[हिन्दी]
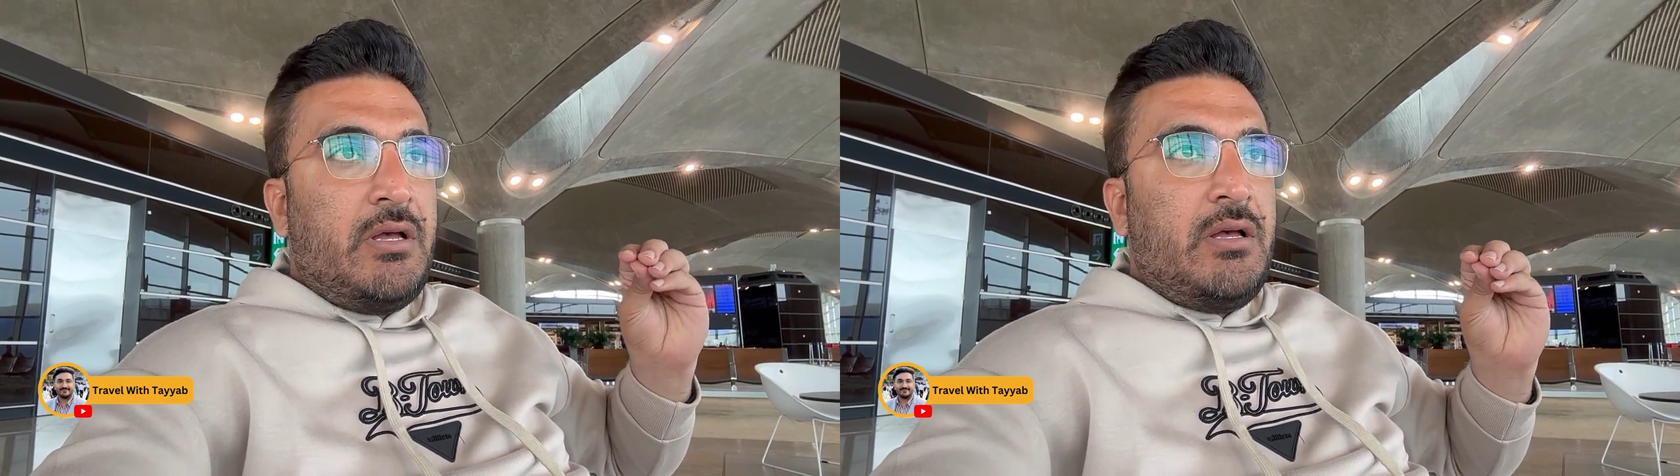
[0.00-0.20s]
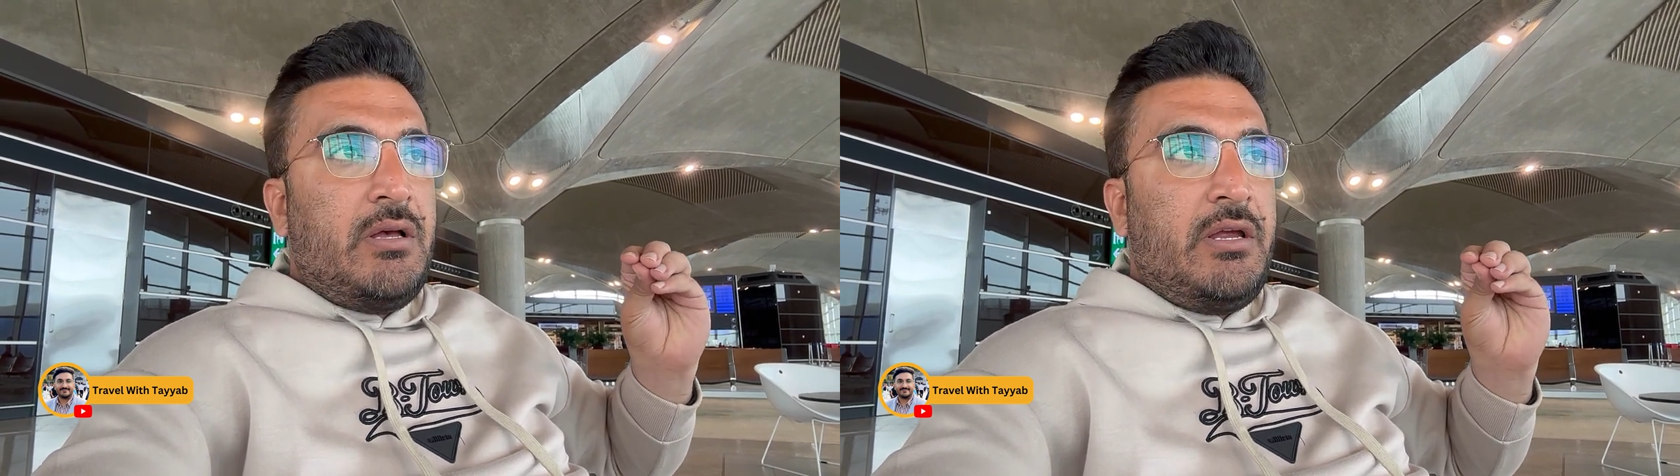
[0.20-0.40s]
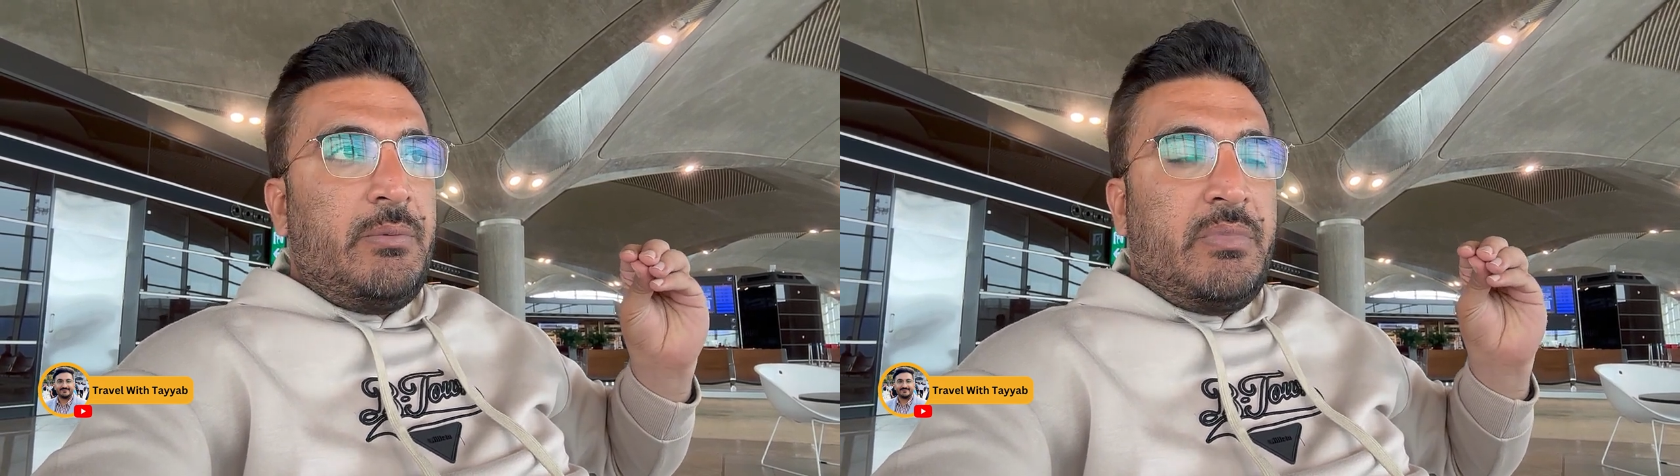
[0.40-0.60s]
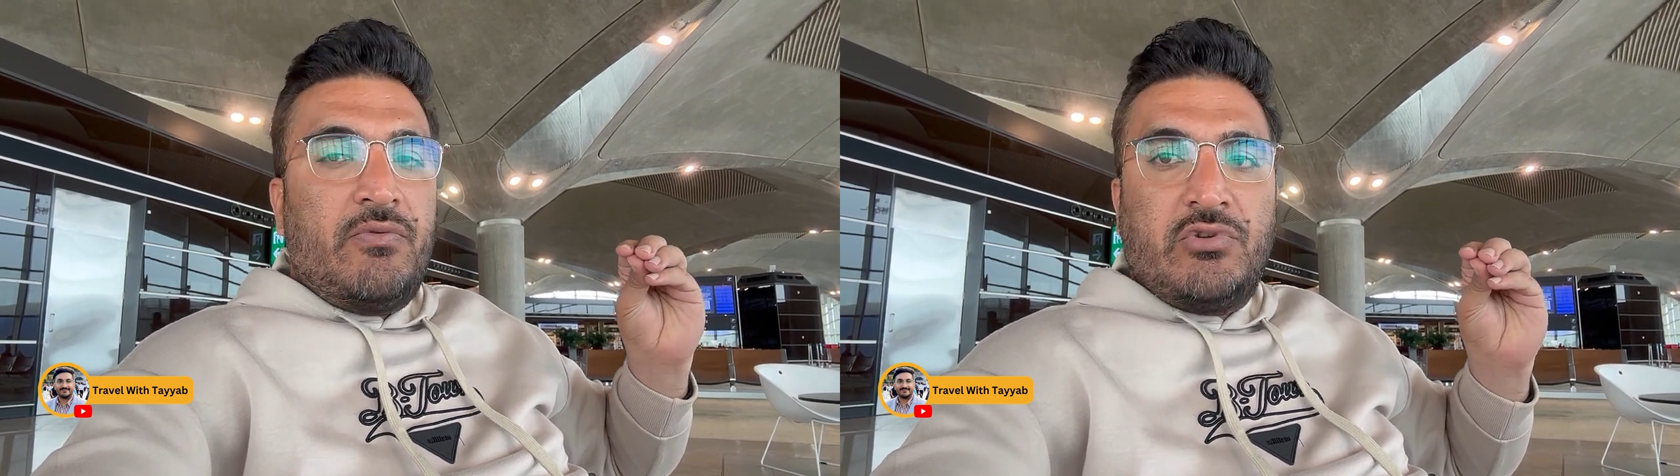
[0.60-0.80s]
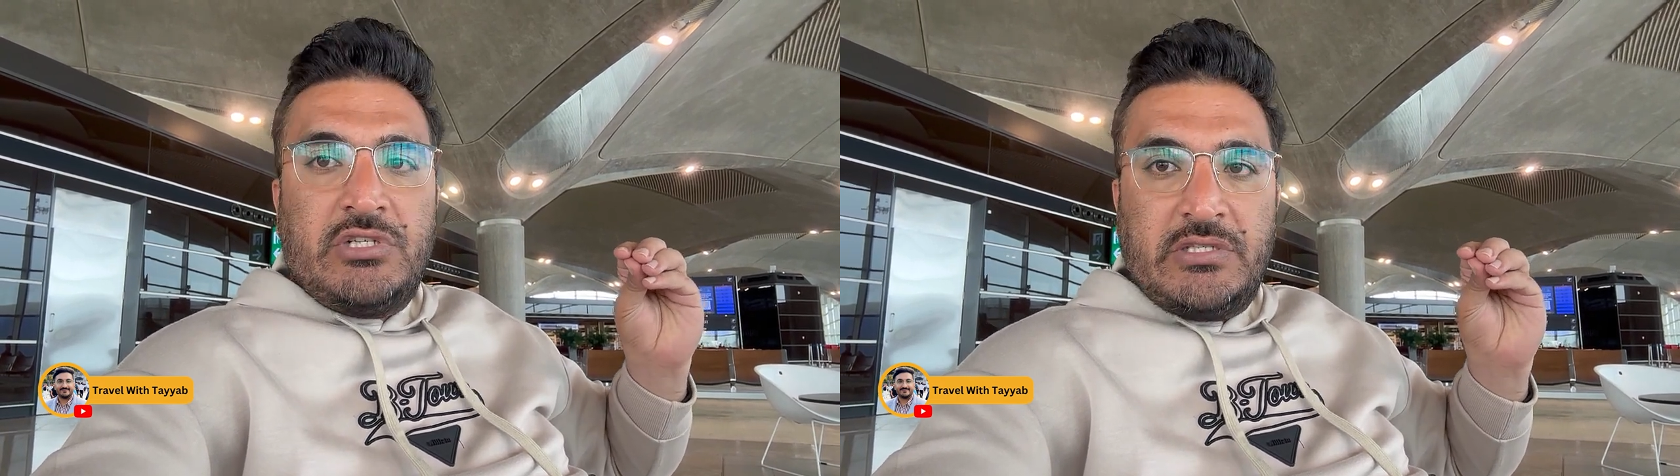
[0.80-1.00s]
इनमें
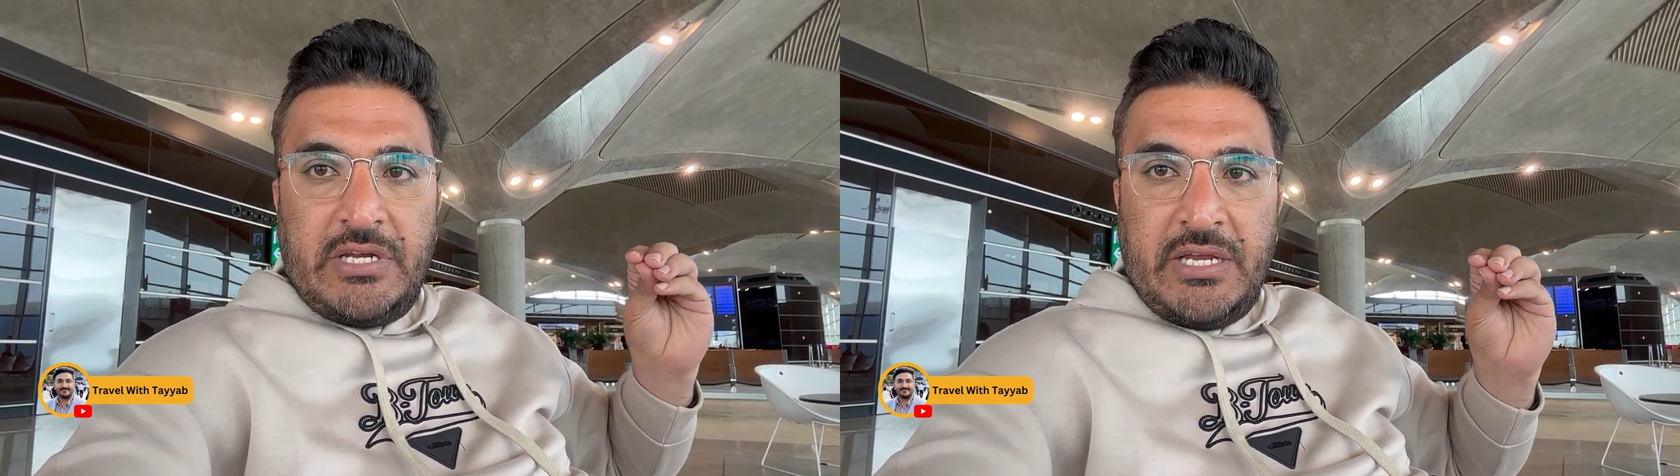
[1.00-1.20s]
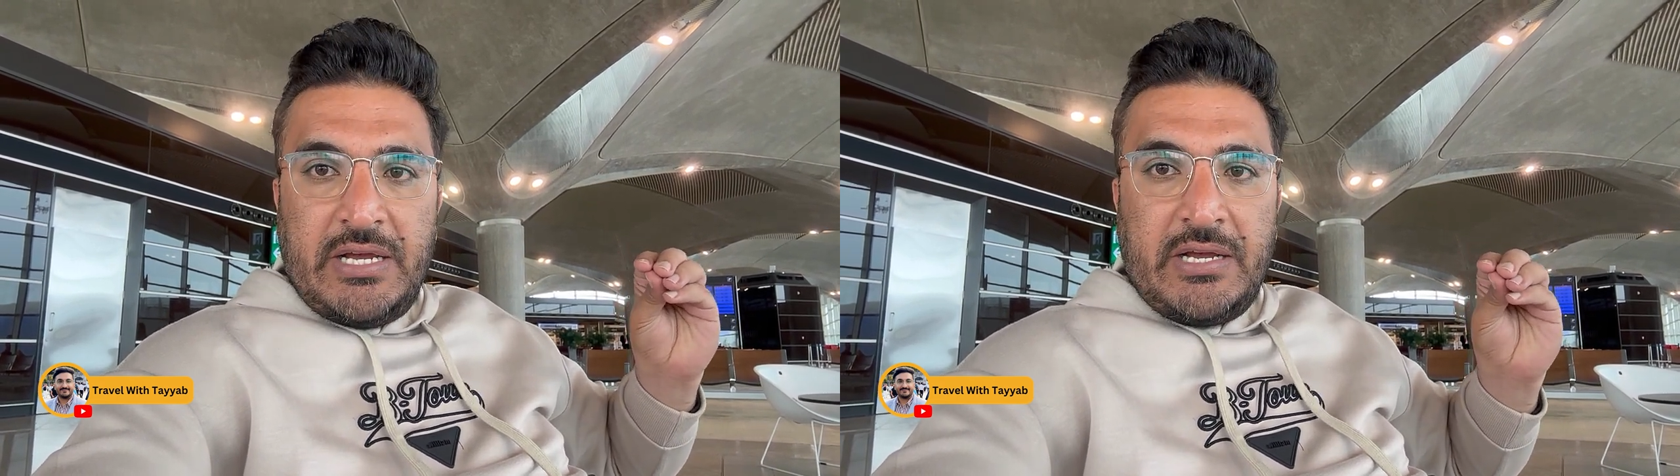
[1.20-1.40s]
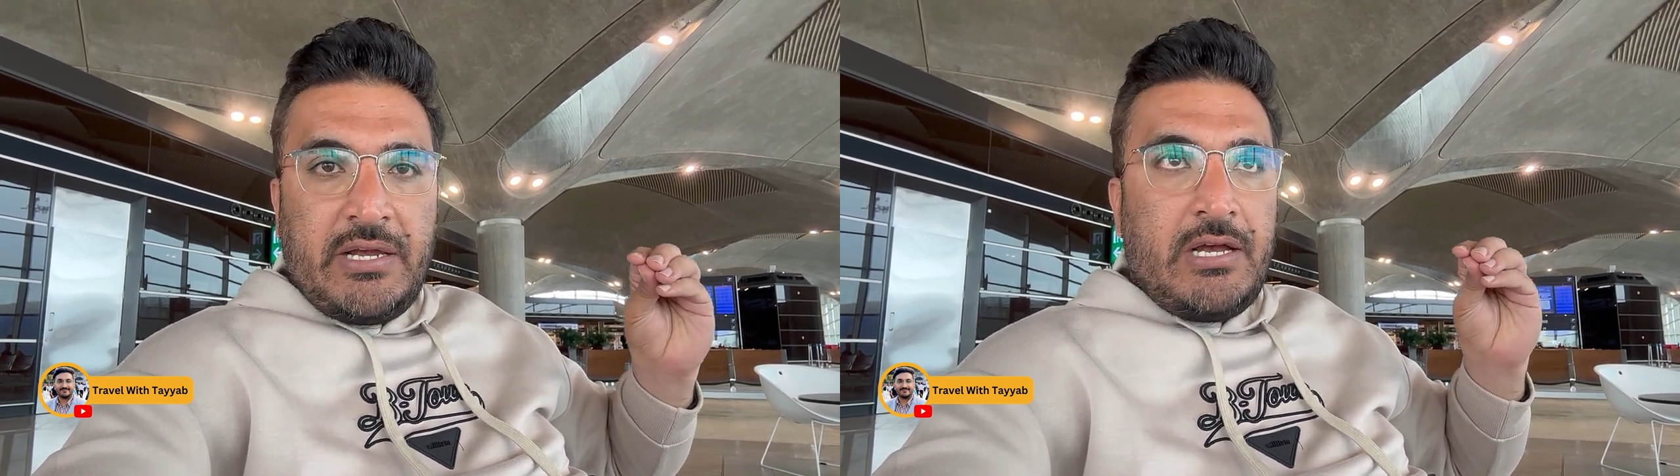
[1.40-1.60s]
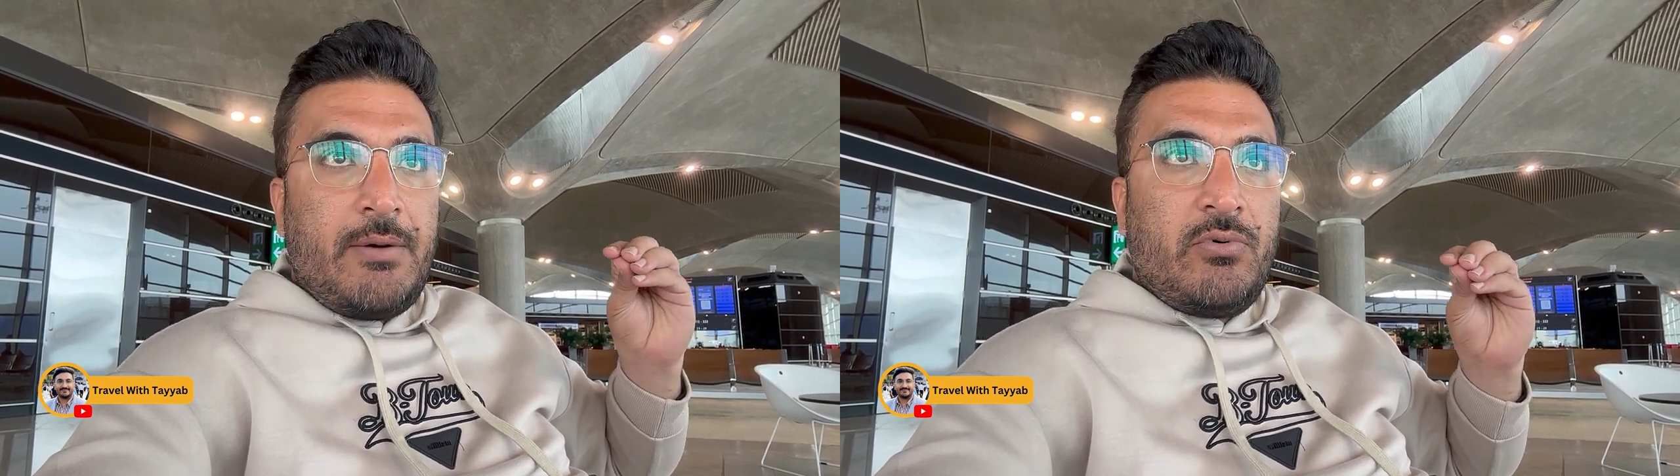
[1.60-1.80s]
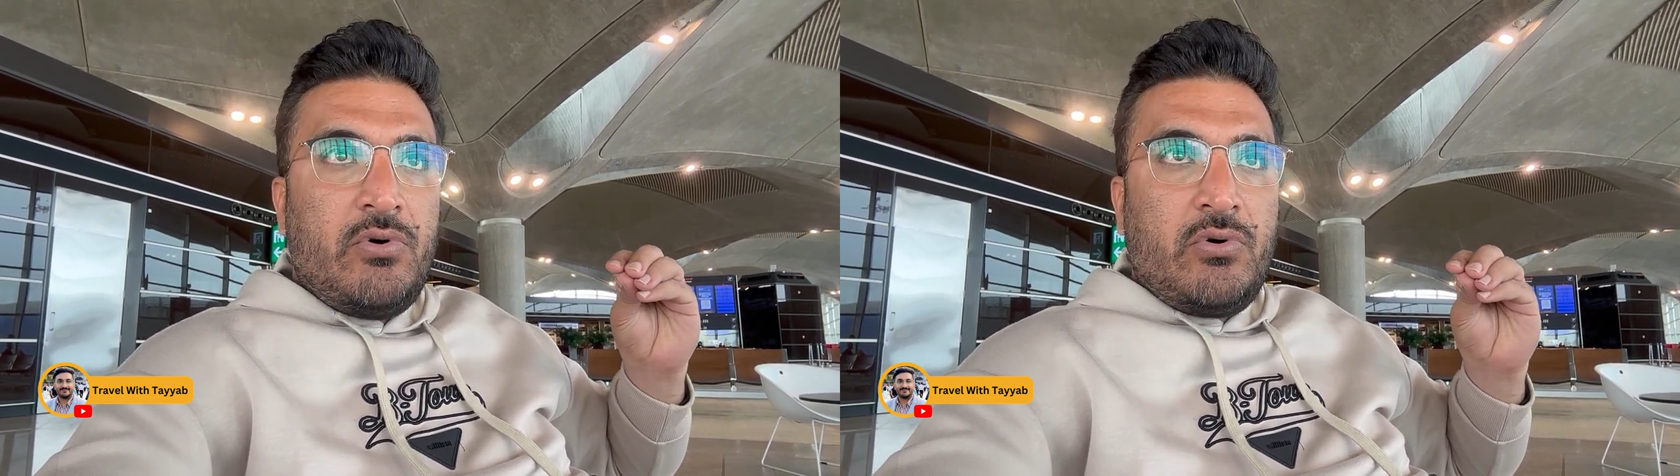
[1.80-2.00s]
वो चीज़ नहीं है कि
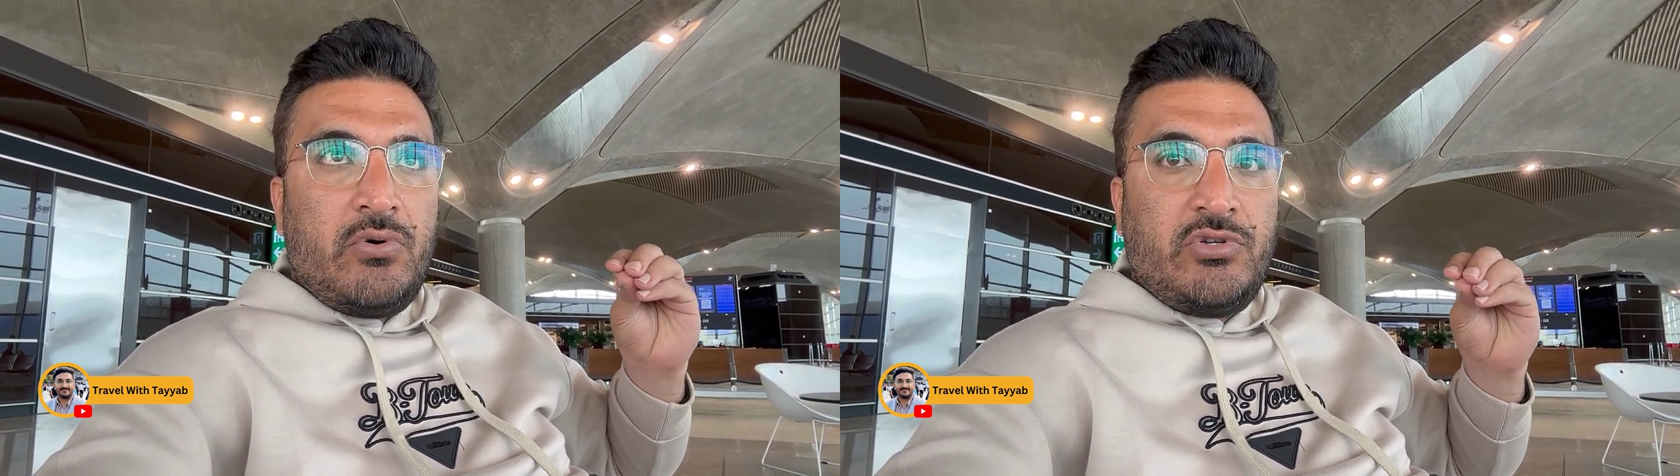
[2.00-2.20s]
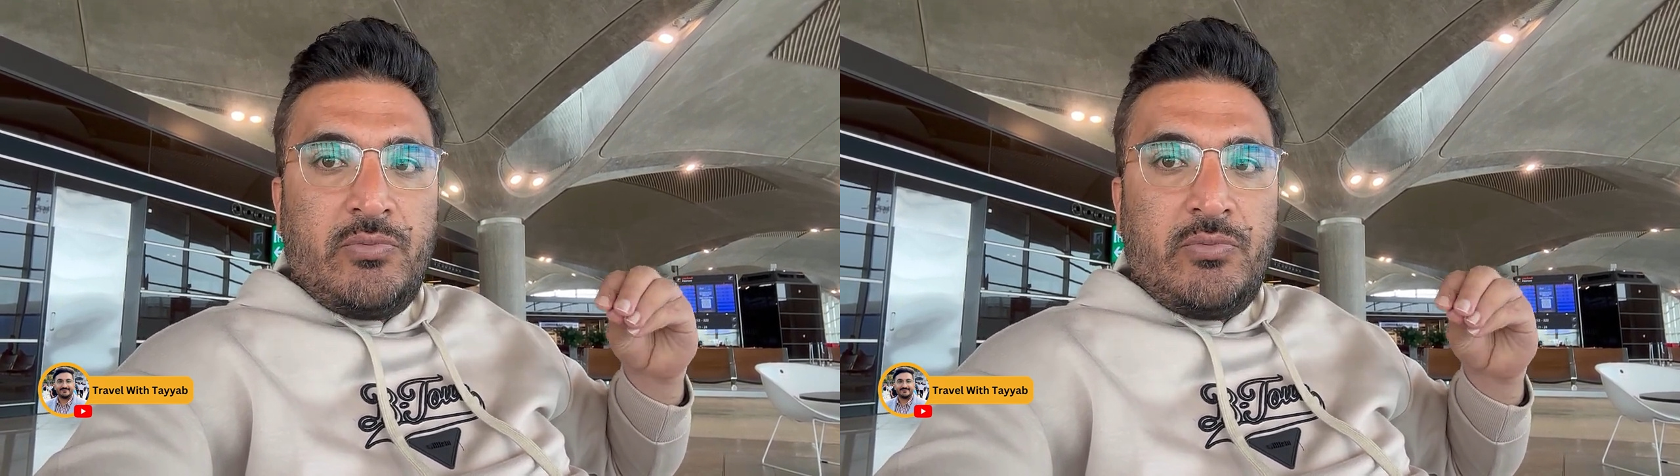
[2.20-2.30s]
आपको कुछ